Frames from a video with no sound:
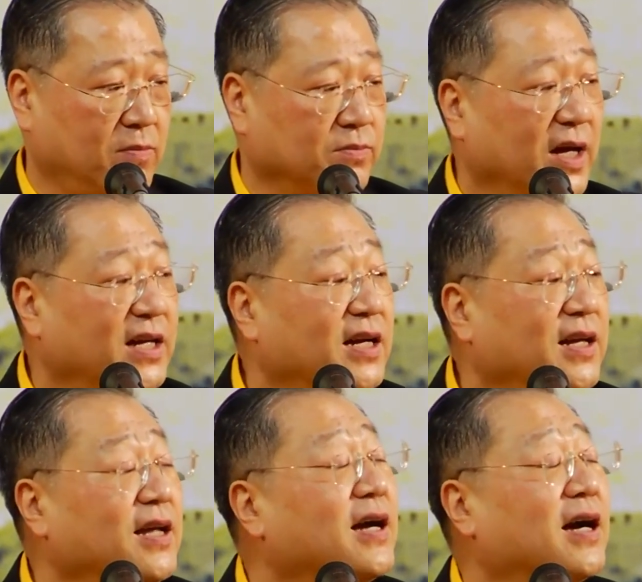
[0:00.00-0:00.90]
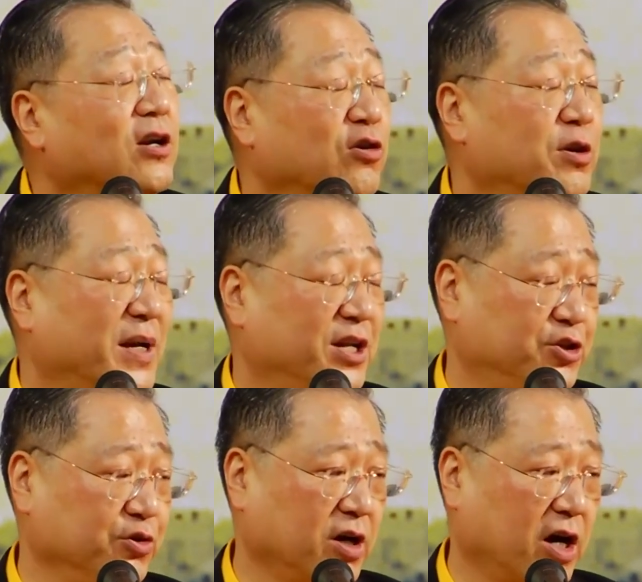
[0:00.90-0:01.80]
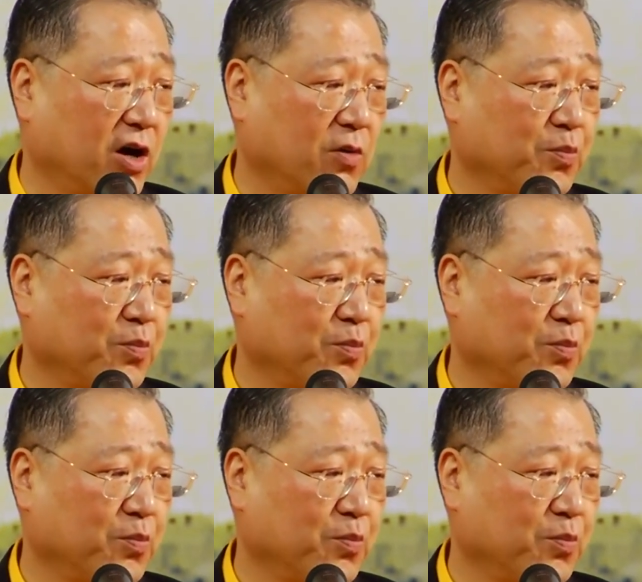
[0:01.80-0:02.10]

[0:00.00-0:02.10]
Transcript: 台长爷爷很容易把你救好。